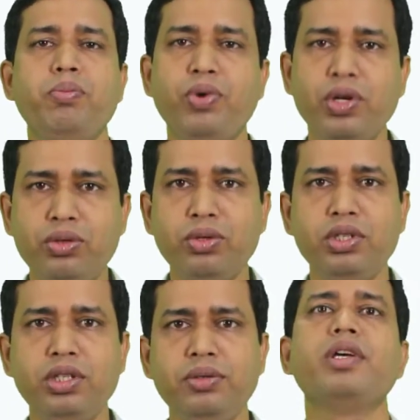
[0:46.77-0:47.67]

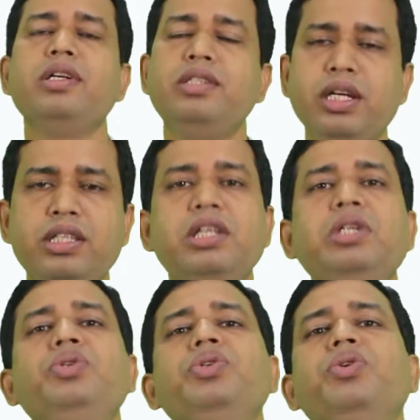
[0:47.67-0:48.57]
পদ্ধতি যাতে
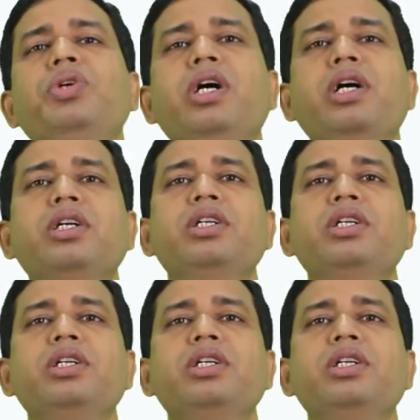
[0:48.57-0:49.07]
কিছু সংখ্যা